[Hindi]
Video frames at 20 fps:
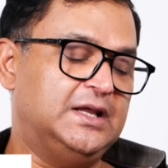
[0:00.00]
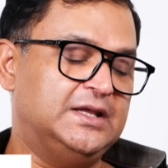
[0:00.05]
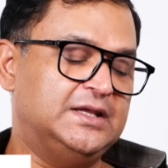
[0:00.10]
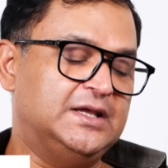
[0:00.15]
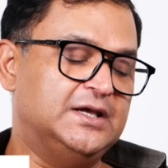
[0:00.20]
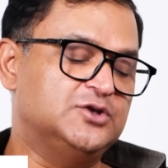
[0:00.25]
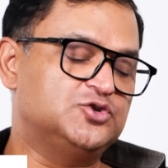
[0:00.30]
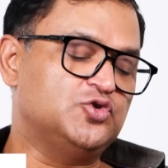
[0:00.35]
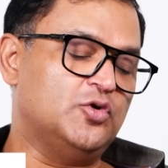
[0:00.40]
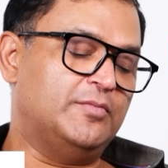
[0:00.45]

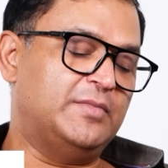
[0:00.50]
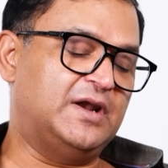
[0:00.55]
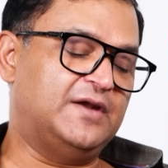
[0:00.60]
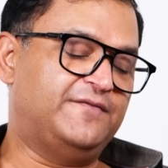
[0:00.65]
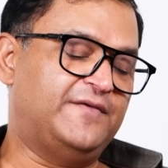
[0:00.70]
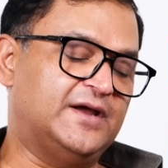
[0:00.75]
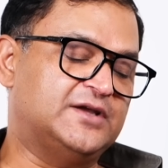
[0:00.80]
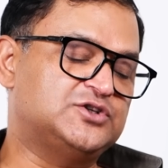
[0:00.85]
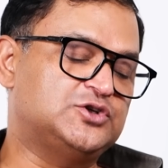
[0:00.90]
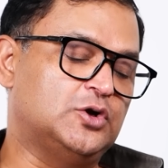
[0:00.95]
ये जो
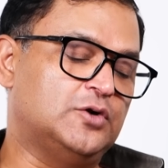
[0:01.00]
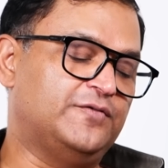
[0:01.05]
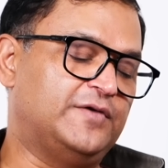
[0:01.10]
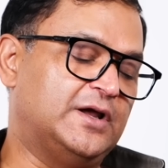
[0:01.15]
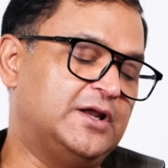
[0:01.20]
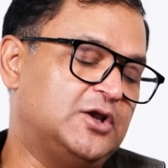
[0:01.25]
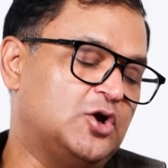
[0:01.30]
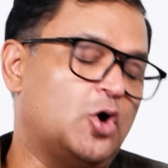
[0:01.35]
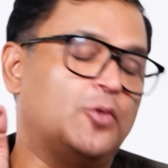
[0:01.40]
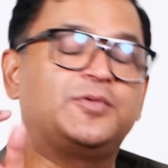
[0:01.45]
मैन्युफैक्चर
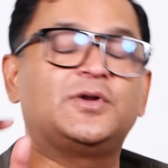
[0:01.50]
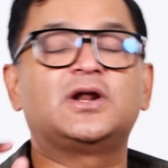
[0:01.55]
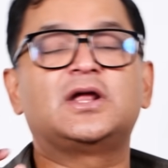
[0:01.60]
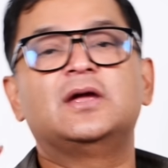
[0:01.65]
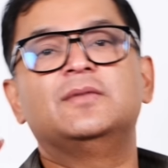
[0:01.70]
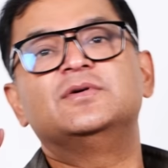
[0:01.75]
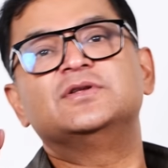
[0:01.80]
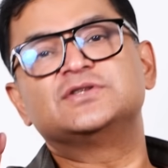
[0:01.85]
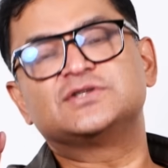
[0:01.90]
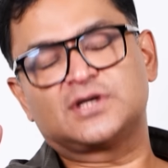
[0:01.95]
ऑफ हेलीकॉप्टर
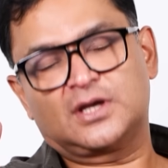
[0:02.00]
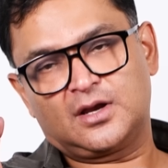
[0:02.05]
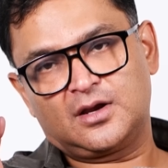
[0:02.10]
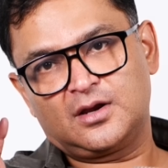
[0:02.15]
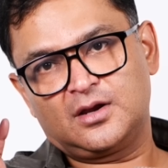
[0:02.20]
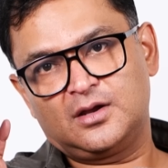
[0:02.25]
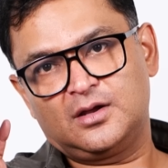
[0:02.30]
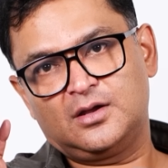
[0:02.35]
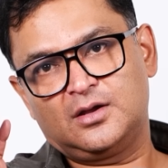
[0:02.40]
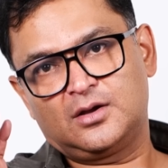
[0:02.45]
केबिन्स
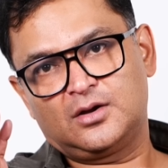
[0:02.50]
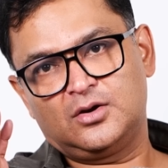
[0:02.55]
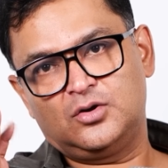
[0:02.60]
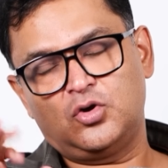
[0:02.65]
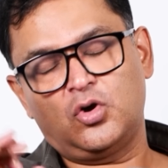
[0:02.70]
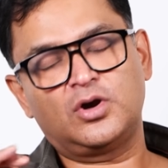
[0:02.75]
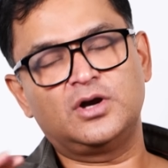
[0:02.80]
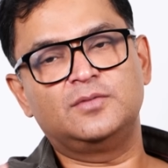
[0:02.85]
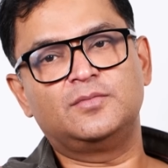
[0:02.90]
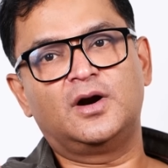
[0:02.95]
हैं
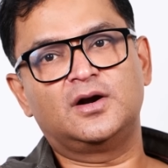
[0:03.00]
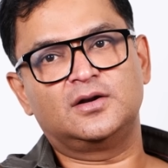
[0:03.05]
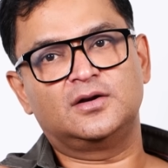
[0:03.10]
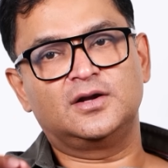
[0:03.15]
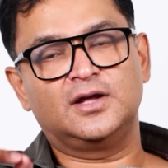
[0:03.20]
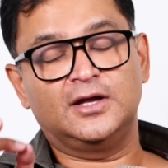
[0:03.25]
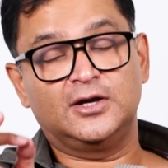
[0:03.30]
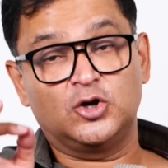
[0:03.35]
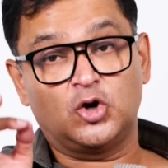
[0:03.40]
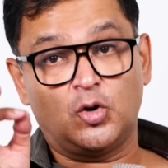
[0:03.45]
लॉकेट
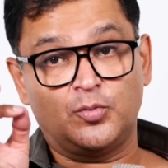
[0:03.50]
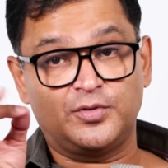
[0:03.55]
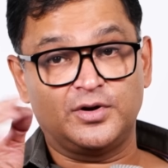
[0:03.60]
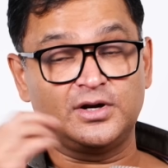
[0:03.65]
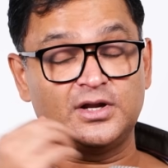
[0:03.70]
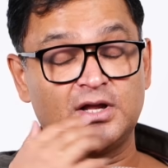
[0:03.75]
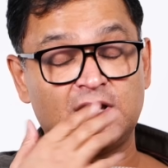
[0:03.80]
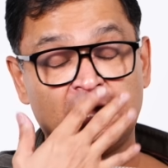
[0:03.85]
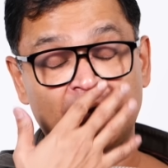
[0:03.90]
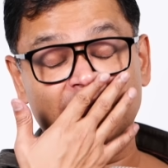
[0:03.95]
मार्टन के हेलीकॉप्टर
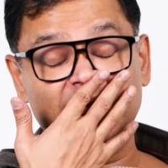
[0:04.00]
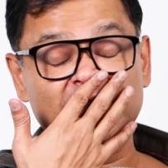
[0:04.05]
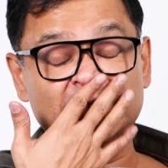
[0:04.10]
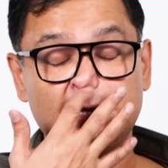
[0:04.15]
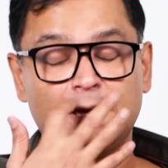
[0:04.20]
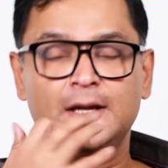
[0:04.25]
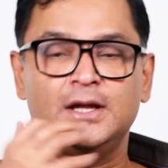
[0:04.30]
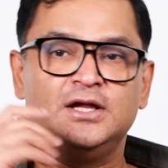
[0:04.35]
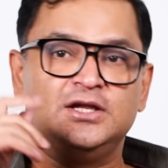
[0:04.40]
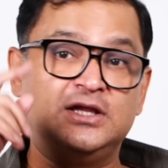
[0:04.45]
की
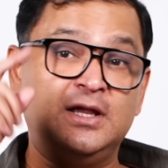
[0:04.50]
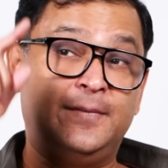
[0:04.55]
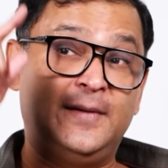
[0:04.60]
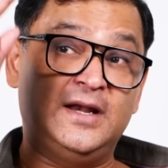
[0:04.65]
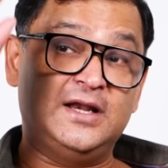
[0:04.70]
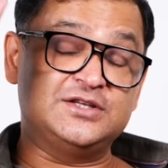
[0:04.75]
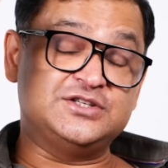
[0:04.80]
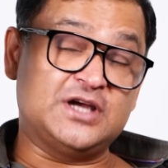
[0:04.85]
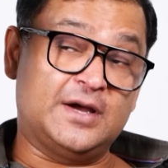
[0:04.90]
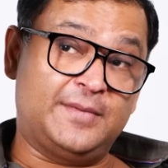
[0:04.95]
केबिन्स ये
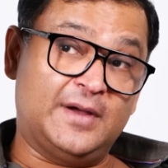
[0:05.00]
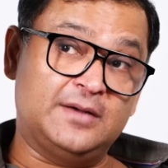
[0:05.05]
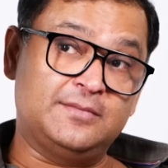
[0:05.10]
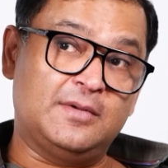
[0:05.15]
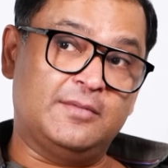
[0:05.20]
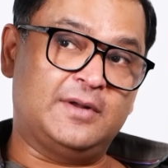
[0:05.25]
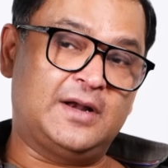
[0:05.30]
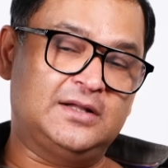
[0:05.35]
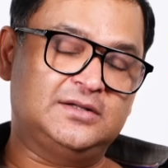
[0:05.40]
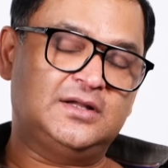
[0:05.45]
पहले जापान
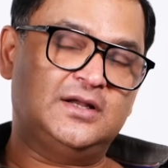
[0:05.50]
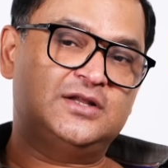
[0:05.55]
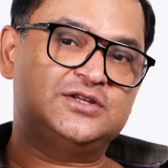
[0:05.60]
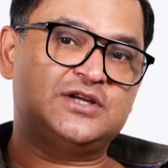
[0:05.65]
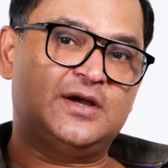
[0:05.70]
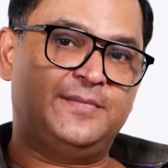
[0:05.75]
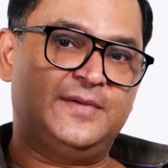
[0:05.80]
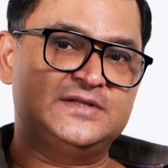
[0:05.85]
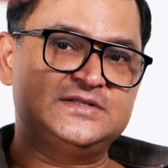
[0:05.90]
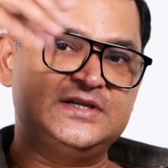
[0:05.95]
में बनाता था
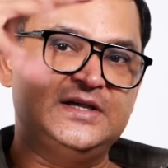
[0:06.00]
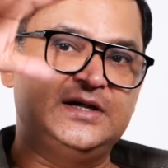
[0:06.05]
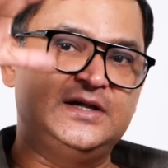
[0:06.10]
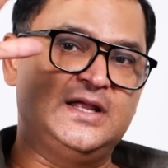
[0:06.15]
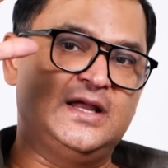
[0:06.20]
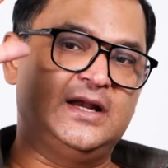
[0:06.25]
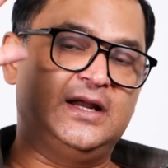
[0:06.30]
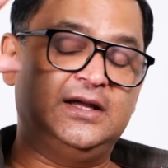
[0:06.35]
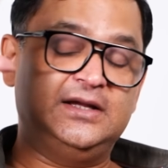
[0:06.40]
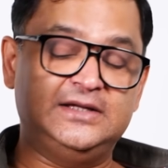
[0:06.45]
जापान से
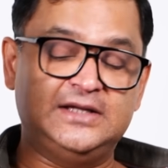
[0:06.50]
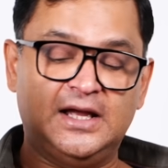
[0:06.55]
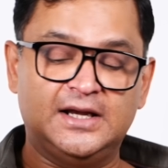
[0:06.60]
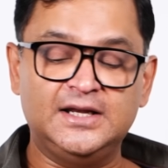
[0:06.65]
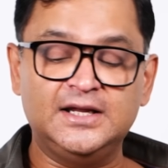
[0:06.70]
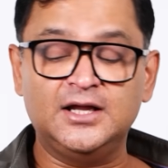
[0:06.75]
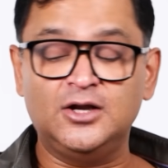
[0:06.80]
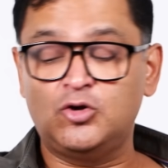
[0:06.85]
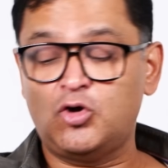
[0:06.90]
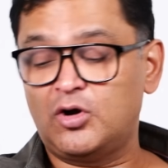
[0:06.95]
इंडिया
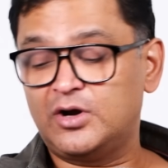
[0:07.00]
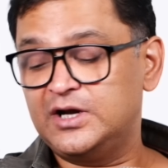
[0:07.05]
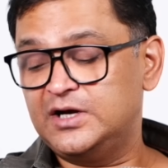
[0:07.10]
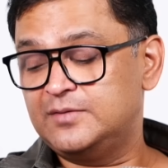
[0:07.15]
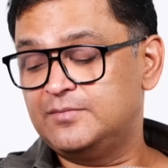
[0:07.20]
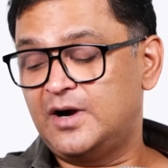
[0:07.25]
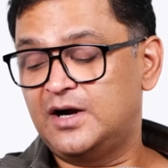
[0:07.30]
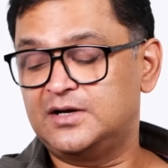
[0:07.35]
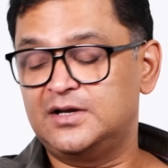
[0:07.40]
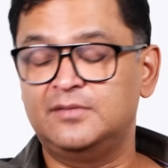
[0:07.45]
यानी कि
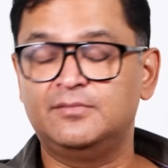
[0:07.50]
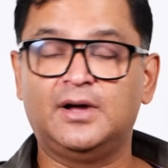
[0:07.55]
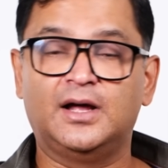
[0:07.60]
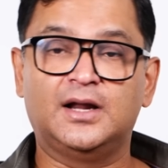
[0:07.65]
लॉकेट मार्टन